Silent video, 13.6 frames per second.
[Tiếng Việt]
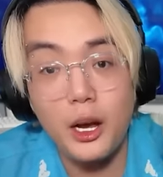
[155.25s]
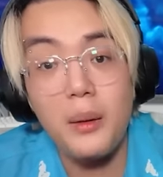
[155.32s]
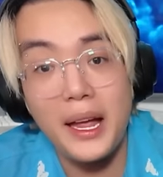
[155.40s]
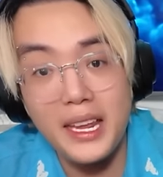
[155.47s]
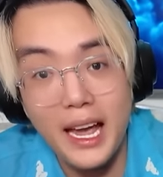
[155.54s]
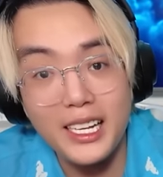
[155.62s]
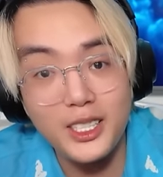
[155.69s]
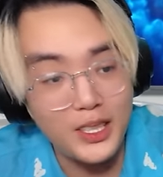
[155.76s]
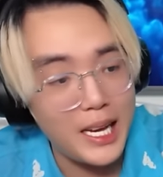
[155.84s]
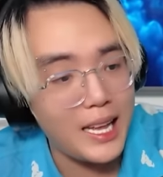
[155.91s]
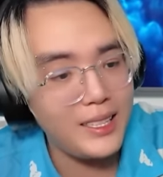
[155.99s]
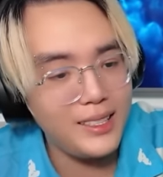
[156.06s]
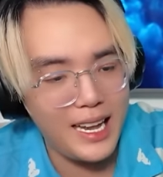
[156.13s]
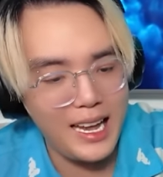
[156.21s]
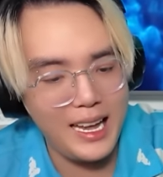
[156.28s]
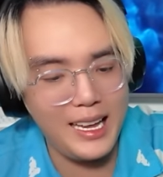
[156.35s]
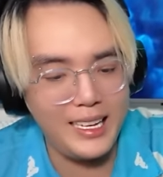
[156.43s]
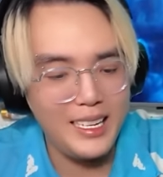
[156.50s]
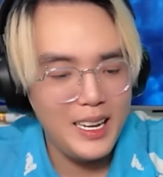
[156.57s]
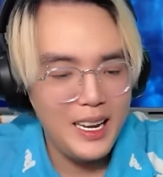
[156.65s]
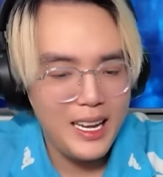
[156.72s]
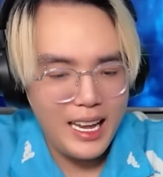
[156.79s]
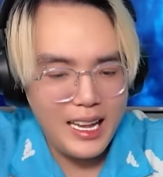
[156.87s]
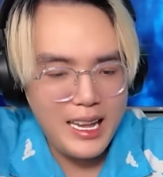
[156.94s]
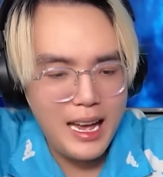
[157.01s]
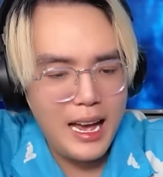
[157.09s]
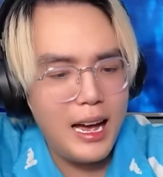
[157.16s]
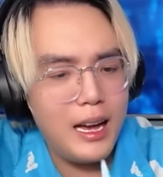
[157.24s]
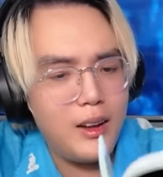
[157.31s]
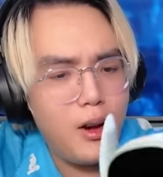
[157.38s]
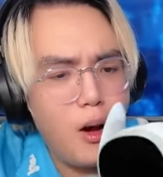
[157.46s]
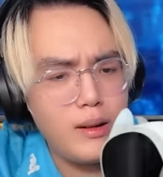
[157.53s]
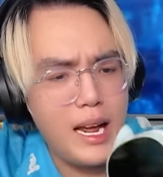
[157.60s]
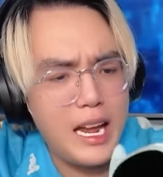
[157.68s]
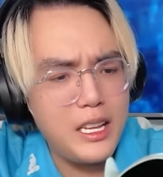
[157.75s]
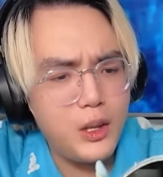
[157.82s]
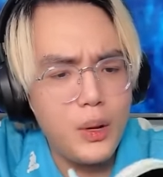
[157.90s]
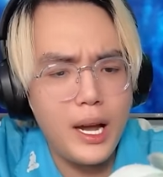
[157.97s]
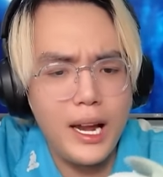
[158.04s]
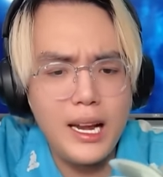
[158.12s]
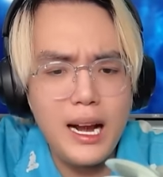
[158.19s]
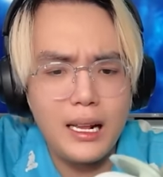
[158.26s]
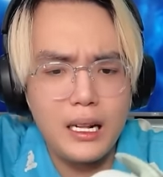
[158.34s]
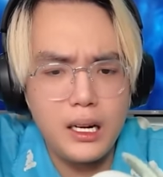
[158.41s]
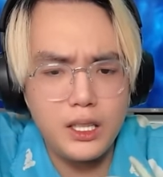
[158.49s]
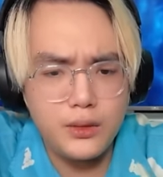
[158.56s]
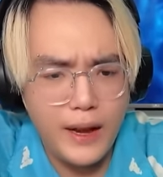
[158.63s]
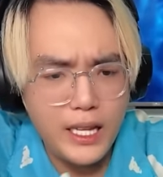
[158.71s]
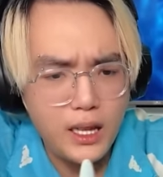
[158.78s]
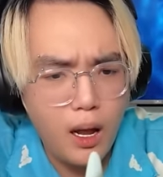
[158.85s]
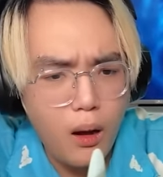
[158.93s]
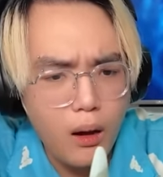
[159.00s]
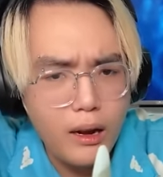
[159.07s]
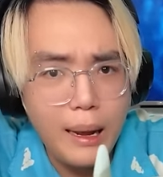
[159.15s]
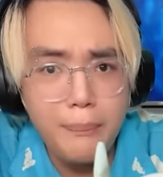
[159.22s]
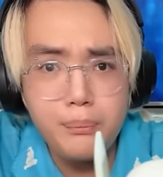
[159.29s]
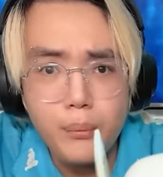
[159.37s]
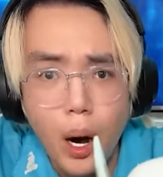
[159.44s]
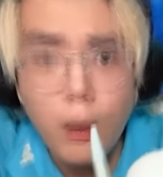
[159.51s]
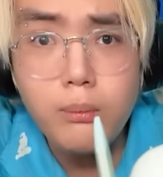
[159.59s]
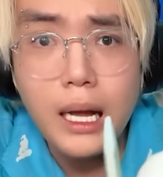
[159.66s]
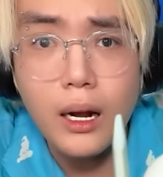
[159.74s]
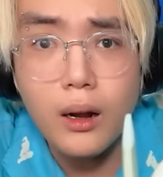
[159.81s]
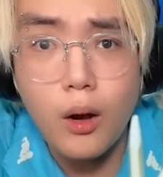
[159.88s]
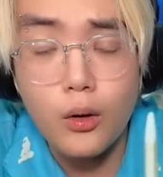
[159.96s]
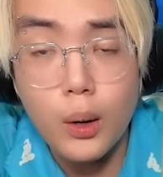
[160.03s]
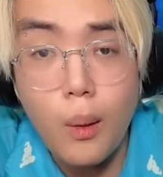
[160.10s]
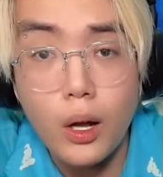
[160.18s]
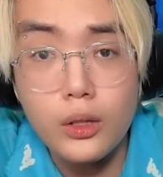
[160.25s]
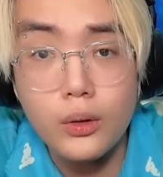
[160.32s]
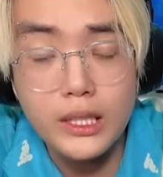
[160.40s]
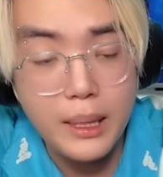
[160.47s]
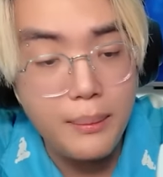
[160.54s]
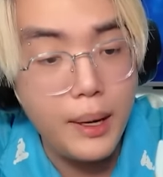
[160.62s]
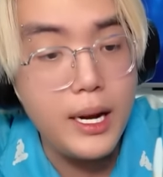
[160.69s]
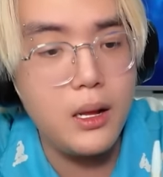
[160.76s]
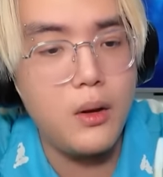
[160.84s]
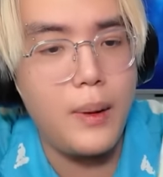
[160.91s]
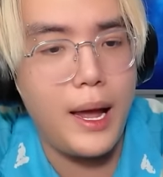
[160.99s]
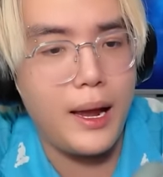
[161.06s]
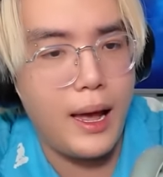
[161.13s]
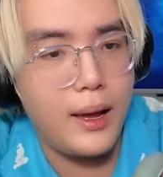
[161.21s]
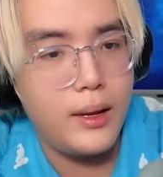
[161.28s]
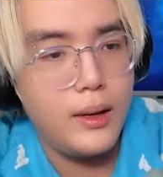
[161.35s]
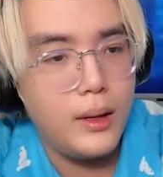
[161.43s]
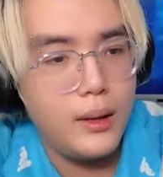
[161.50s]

cho các bạn dễ so sánh ấy thì à, con này tôi nghĩ rằng là nó phải to gấp 4 lần con robot của Simi luôn các bạn ạ. À.